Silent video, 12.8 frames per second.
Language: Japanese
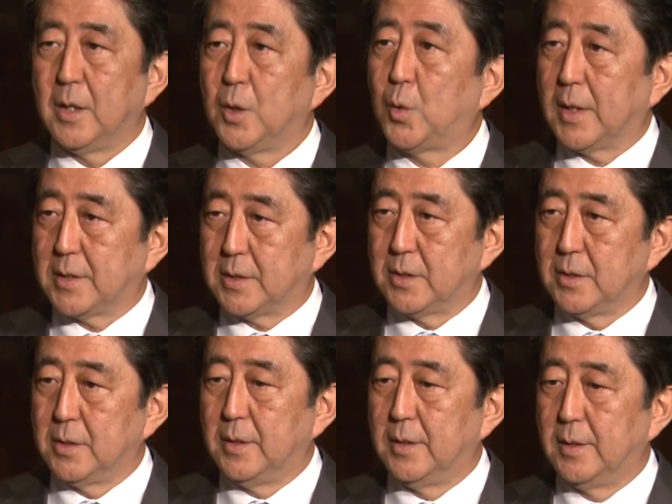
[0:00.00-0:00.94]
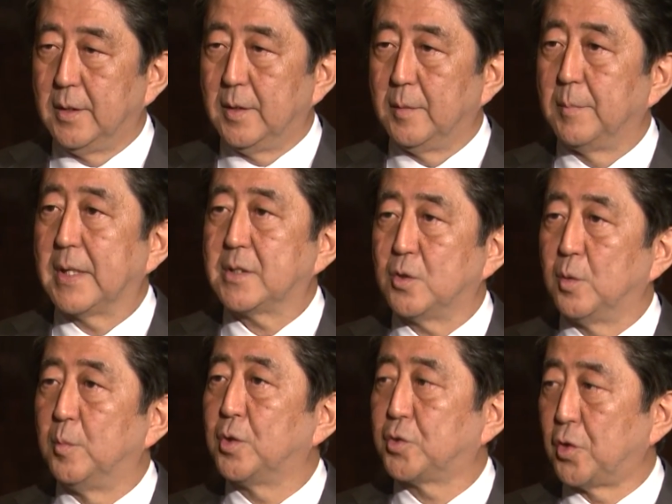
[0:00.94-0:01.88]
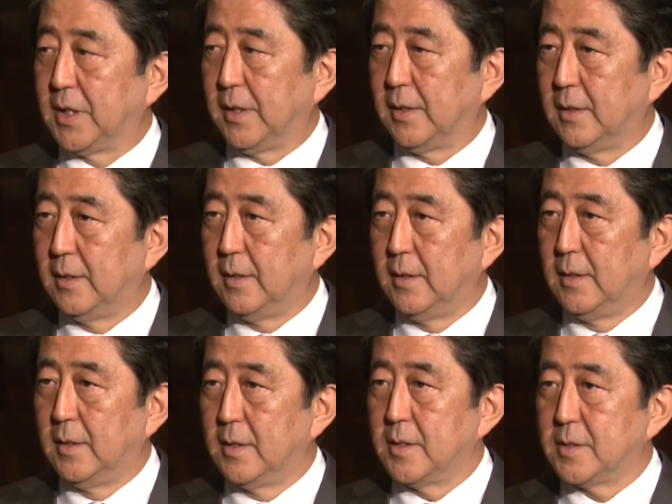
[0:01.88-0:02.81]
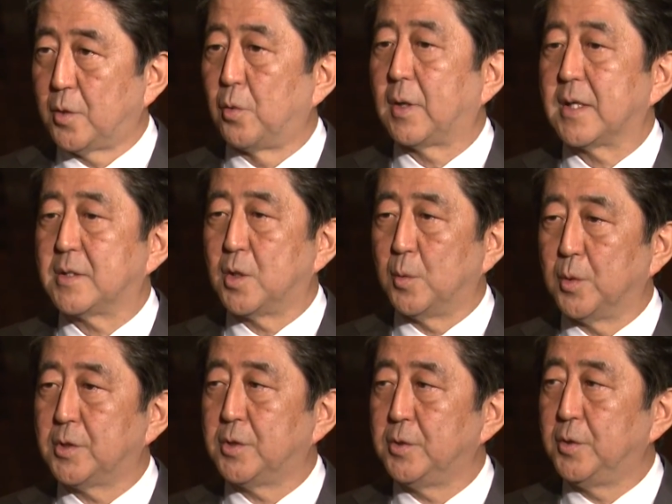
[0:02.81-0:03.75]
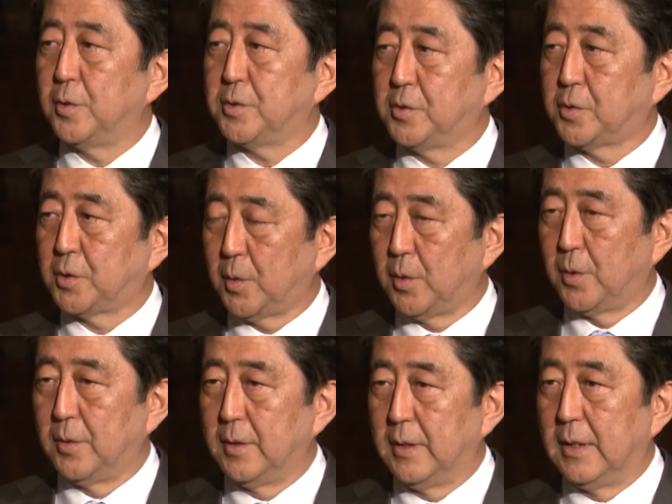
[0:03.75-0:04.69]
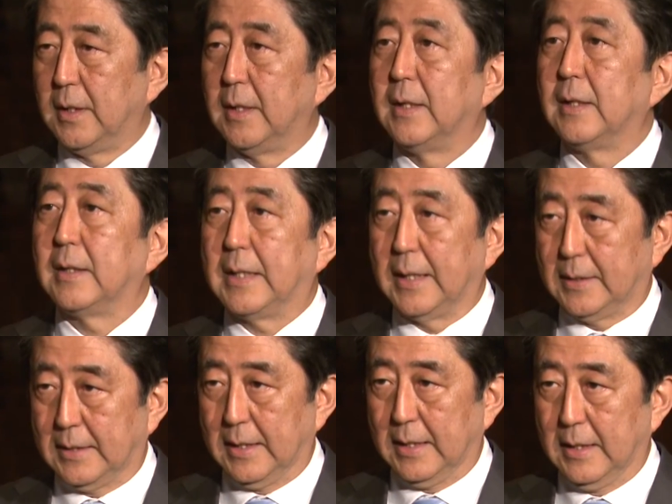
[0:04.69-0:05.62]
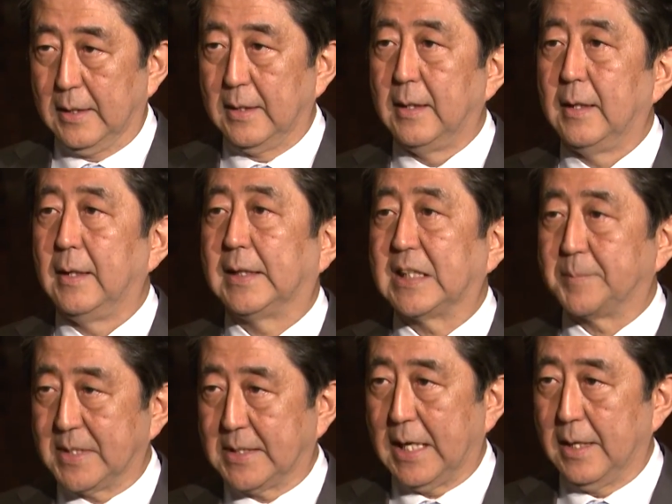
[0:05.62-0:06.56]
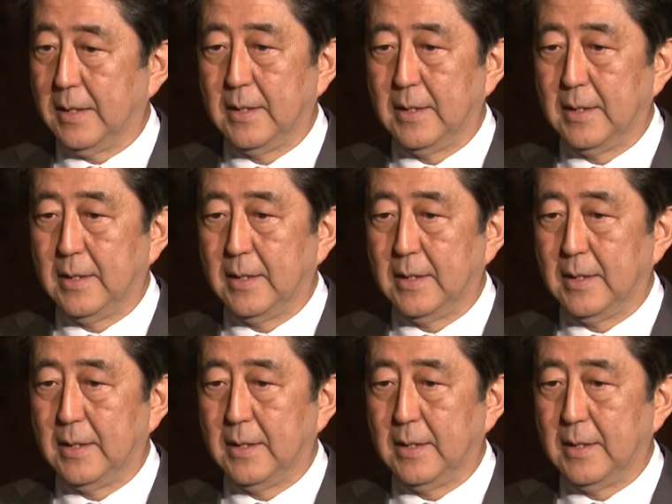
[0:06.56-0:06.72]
5月末を目途にその活動を終了することを決定いたしました